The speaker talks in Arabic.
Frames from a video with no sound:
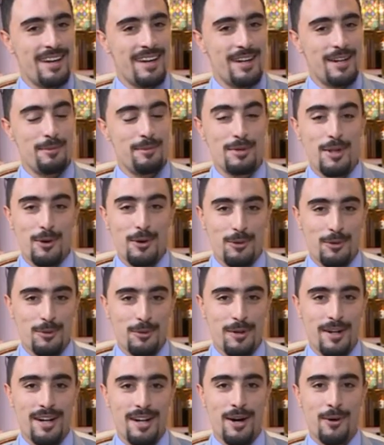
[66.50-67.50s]
نبدا
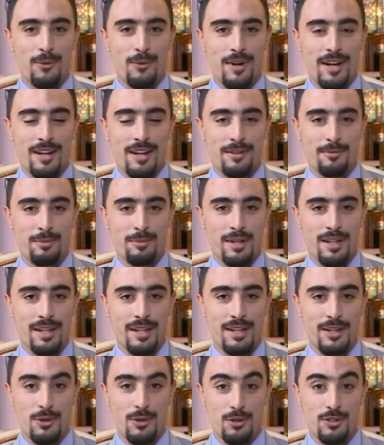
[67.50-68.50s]
اولا
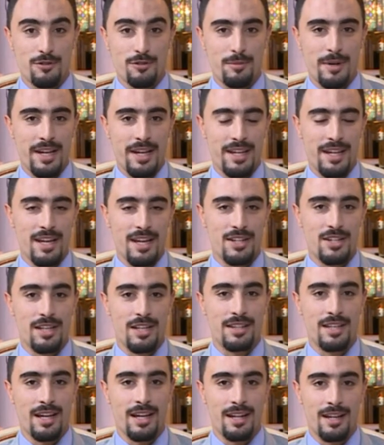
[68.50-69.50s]
بيوسف بن عياش
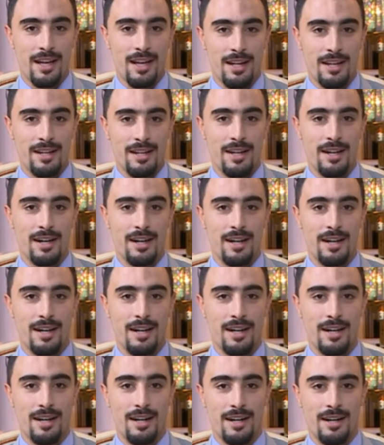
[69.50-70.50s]
حتى ينقلنا
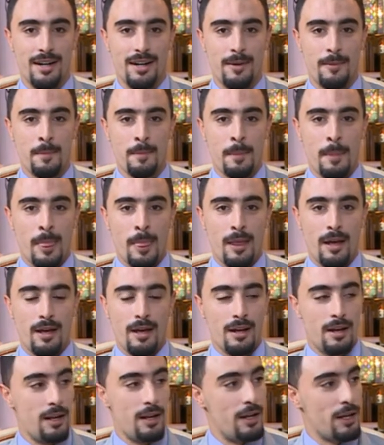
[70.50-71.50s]

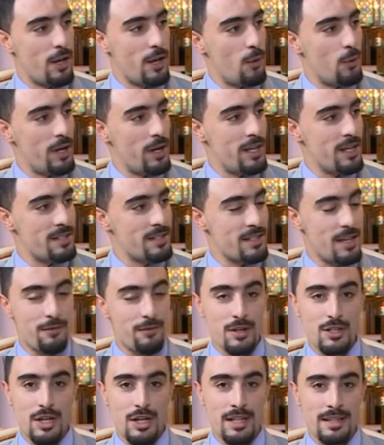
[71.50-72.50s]
الكواليس
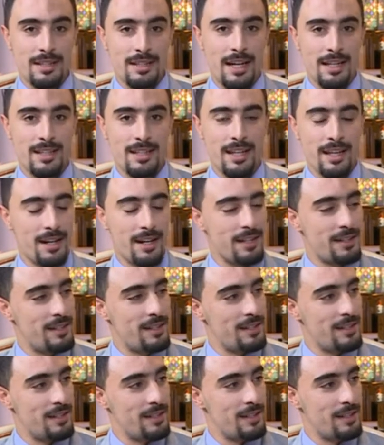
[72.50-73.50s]
كيفاش كانت التحضيرات
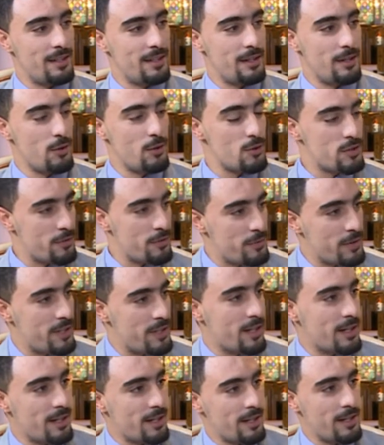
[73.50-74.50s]
آه، يوسف انت
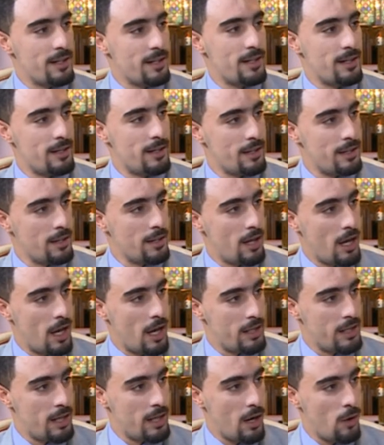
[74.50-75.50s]
آه،
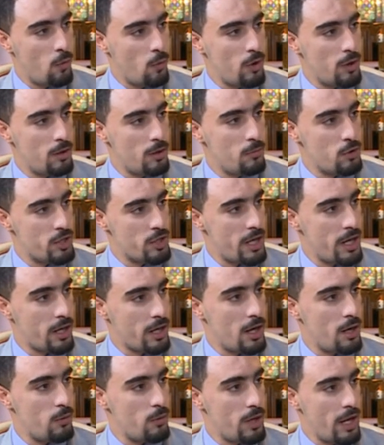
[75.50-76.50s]
هذه اول
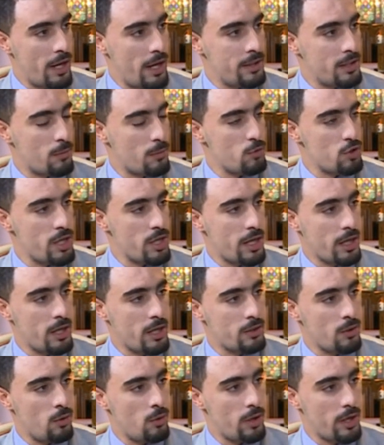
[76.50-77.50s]
مشاركه ولا عندك
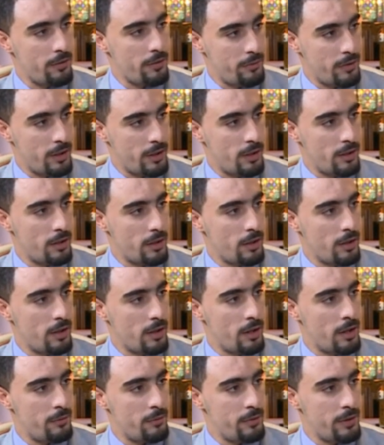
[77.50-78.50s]
مشاركات اخرى في آه،
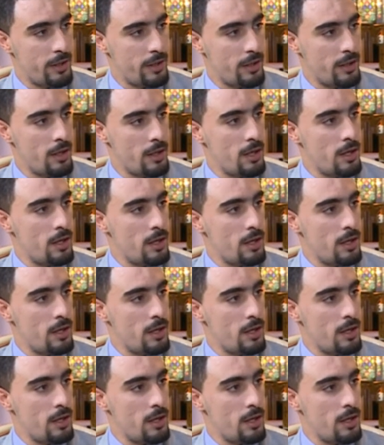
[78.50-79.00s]
هنا في في